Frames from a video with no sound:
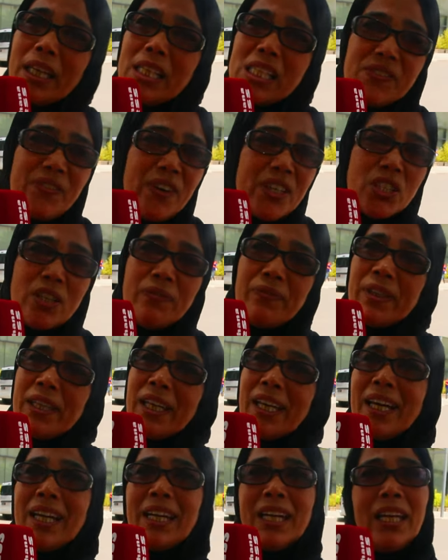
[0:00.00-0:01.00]
كنتفاجئ في
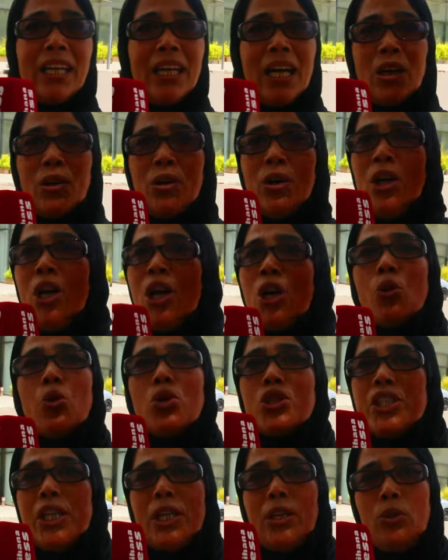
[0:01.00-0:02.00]
الاخر كنلقى
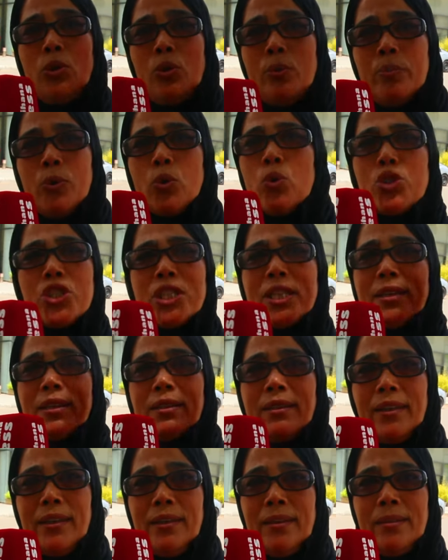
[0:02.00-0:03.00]
كلشي كذوب كلشي
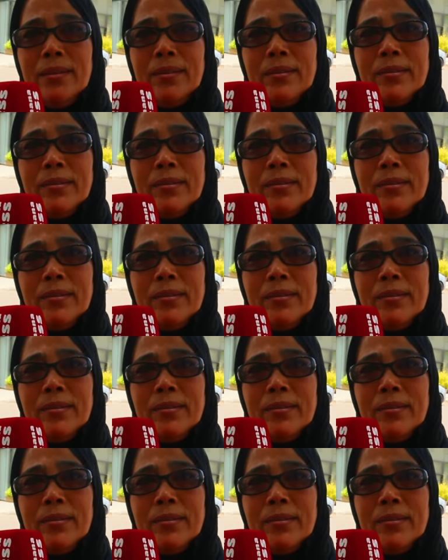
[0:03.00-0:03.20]
ضدي